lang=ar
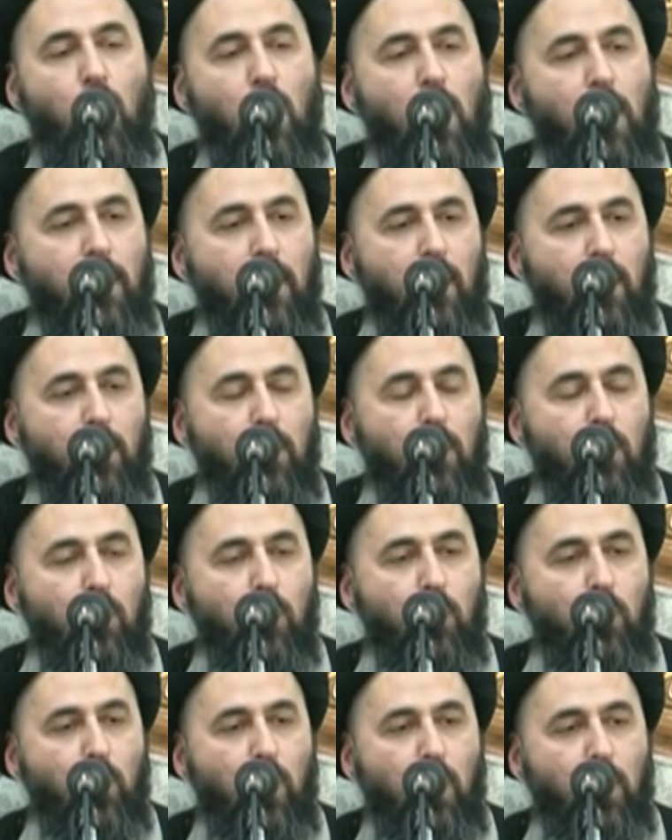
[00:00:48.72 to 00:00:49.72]
هذا
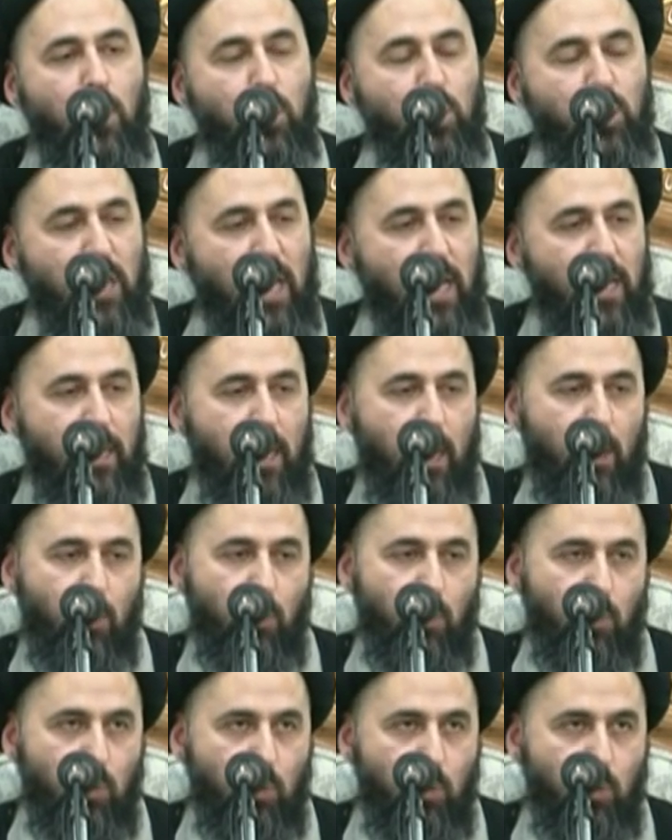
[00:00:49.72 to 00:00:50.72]
القول شأن
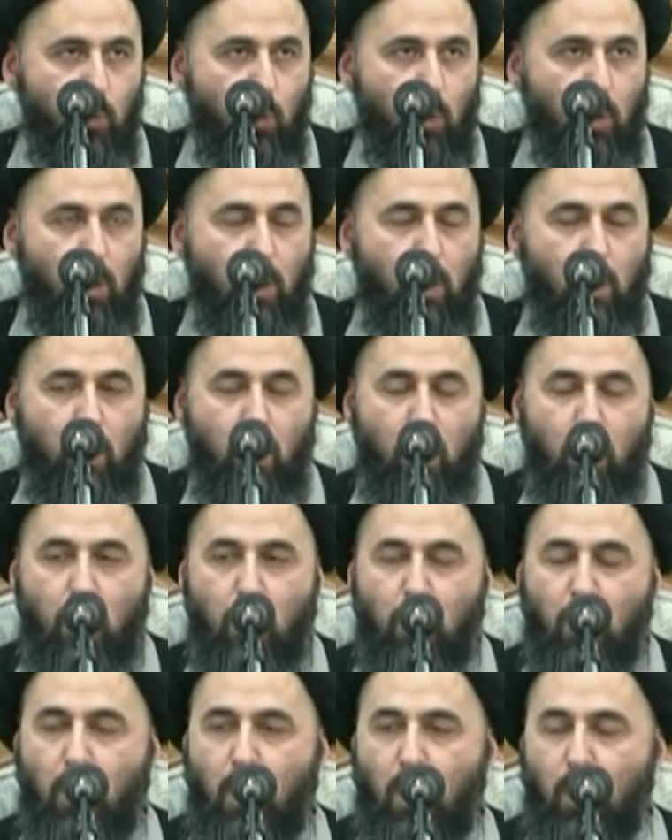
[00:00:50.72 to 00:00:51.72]
النزول
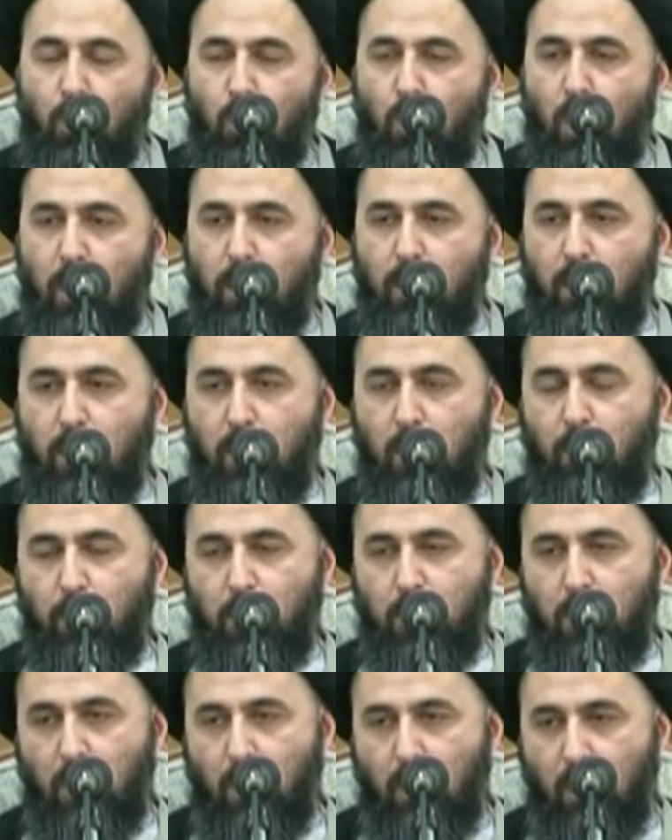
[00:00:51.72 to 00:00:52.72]
حيث أن النبي
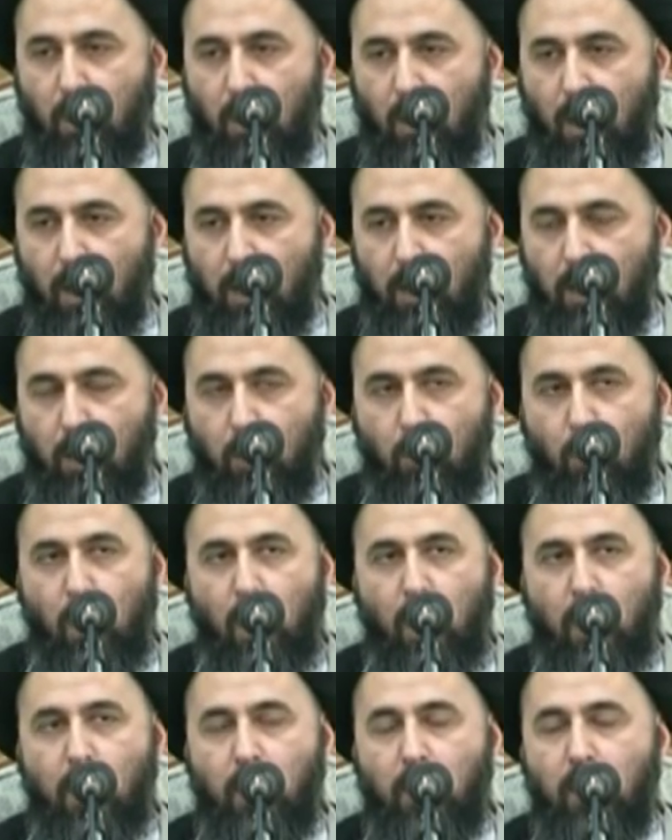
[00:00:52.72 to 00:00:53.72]
صلى الله عليه
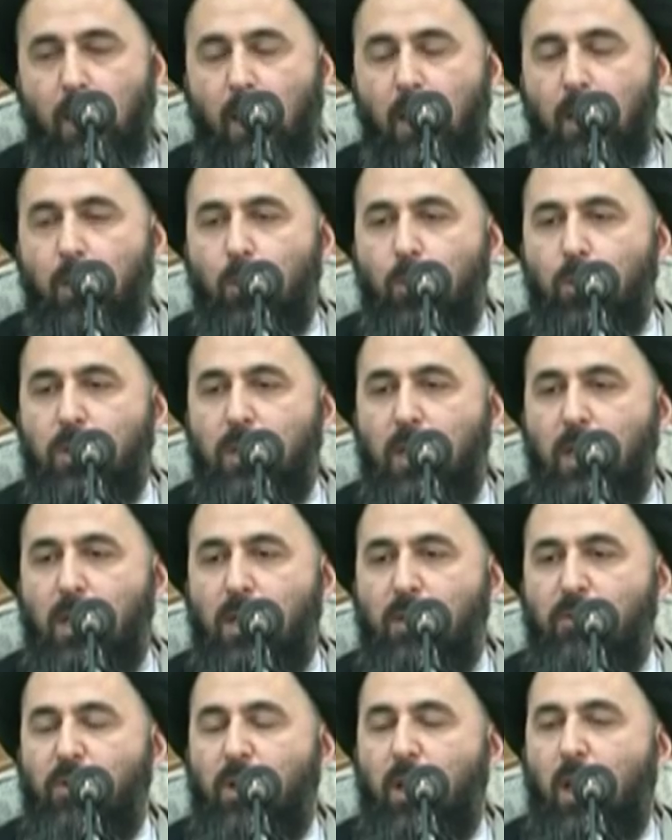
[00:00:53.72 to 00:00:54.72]
وآله كان
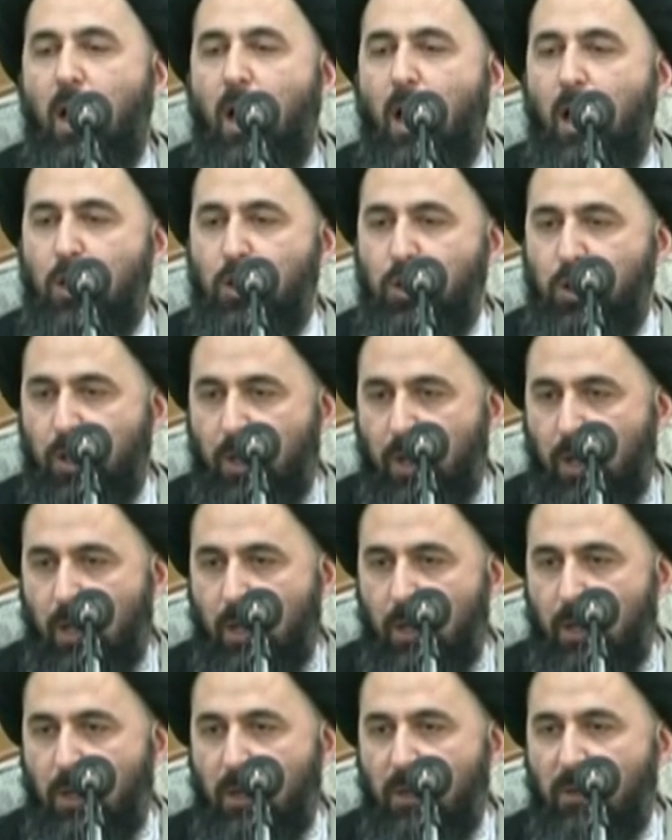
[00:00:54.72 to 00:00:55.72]
يصلي في الهاجرة
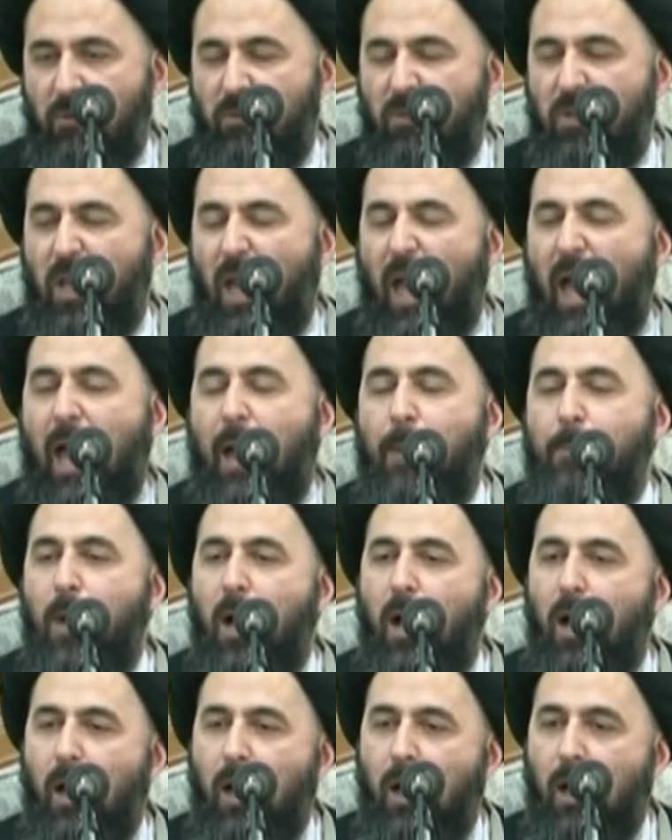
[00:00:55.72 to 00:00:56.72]
في
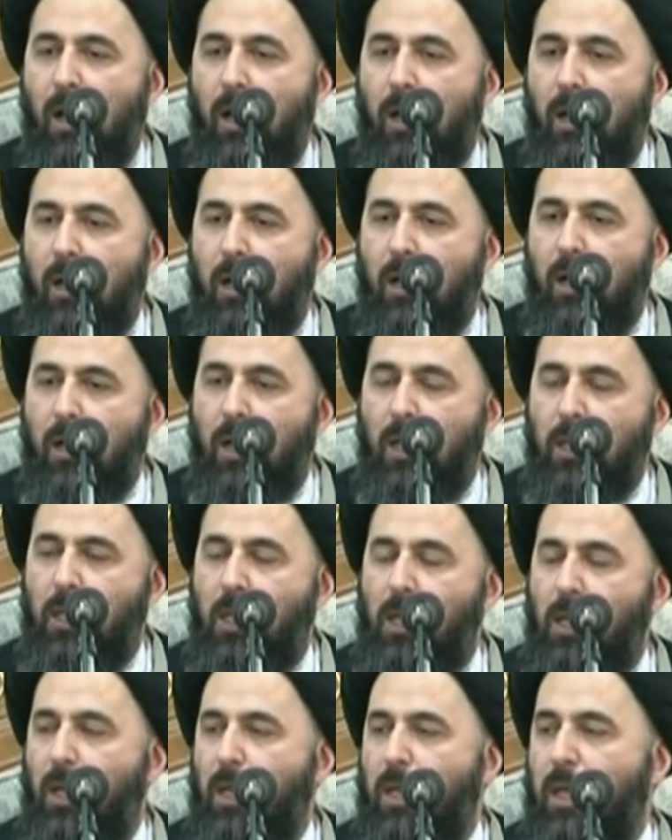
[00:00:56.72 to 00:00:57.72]
حمارة
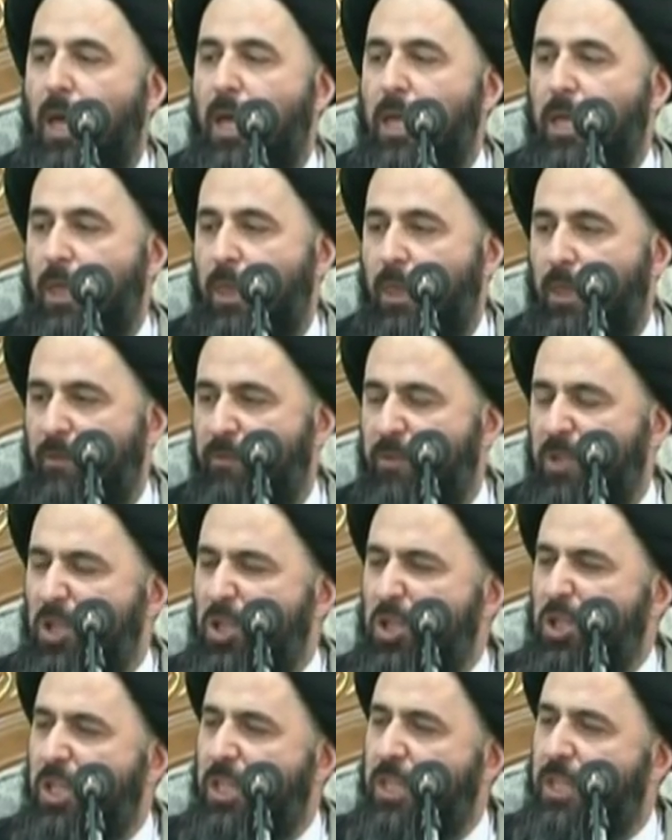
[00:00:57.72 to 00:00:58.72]
القيض في
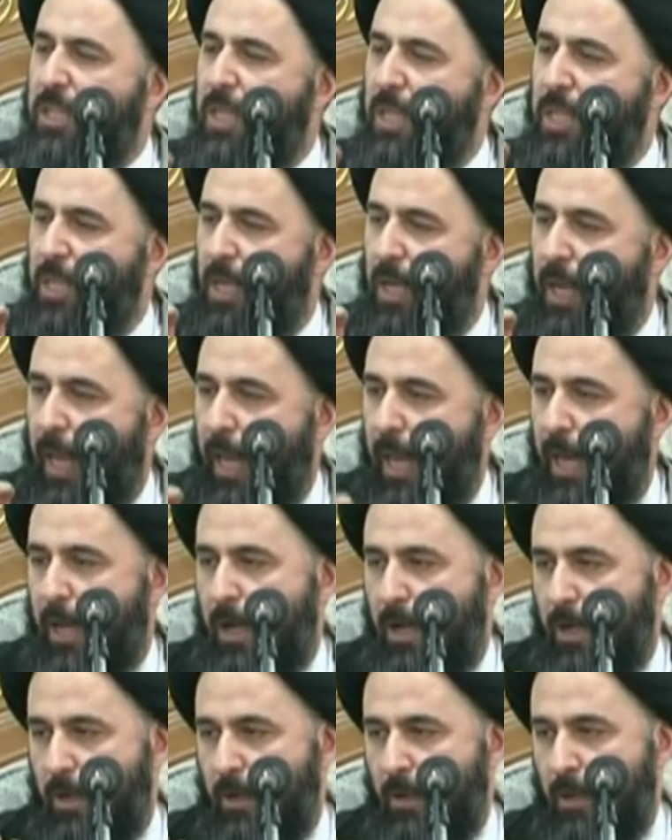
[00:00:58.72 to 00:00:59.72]
شدة
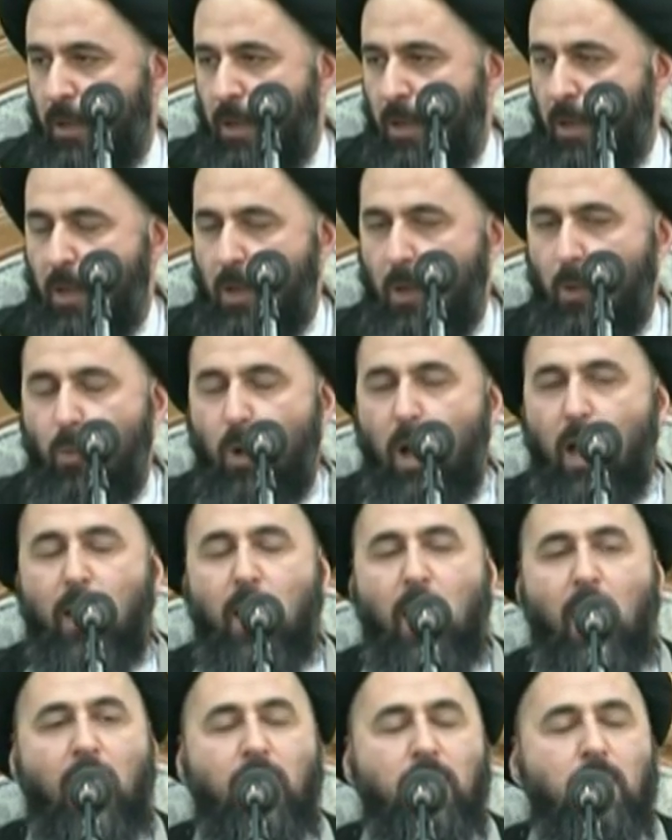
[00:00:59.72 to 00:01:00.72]
الحر
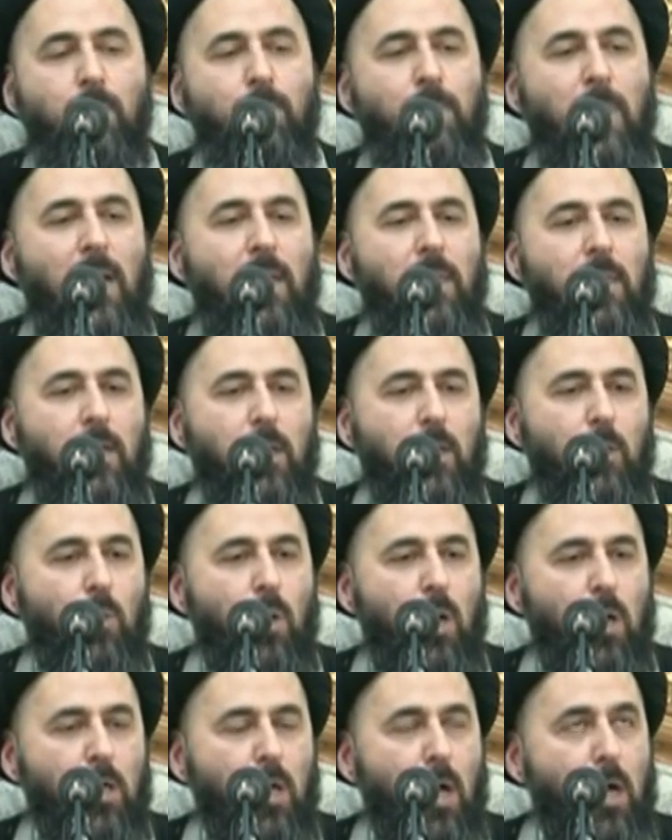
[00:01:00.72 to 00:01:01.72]
وعلى حسب بعض
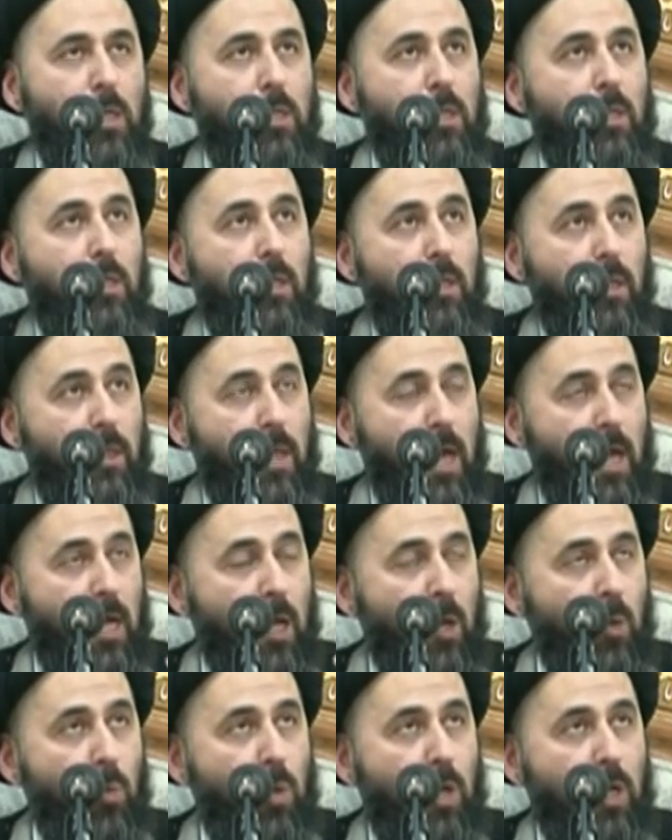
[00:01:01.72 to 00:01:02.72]
الروايات
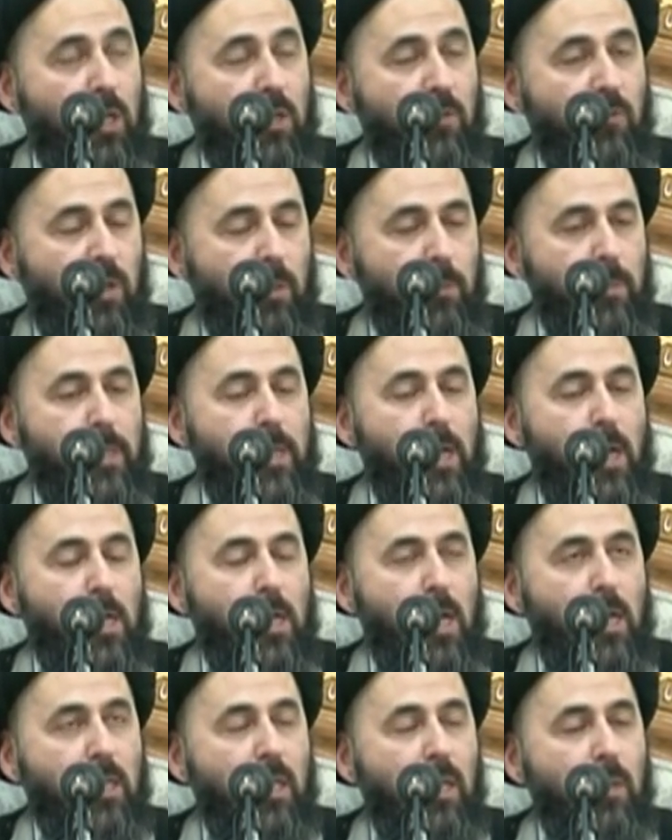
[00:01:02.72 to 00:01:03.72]
ذاك الوقت في
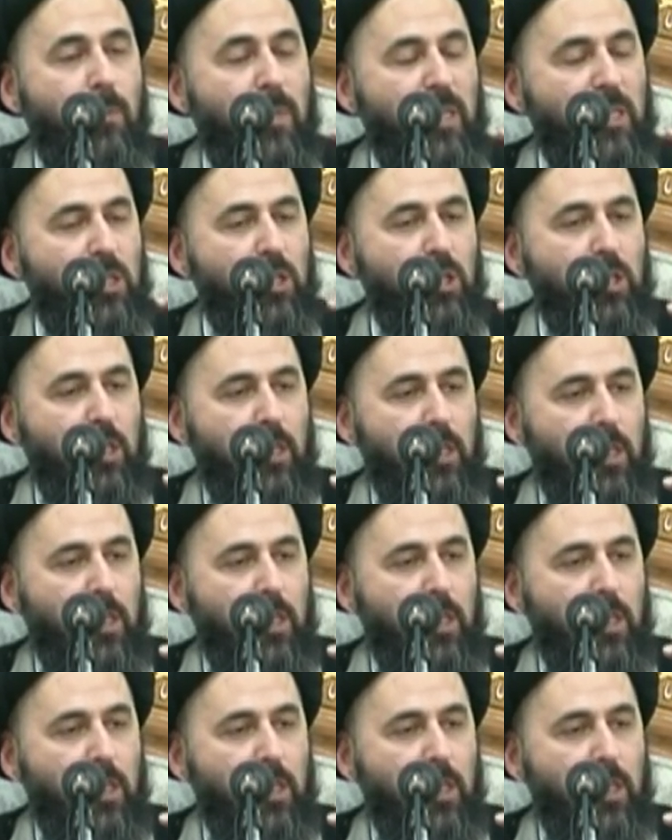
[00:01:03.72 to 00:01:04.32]
البدايات المسجد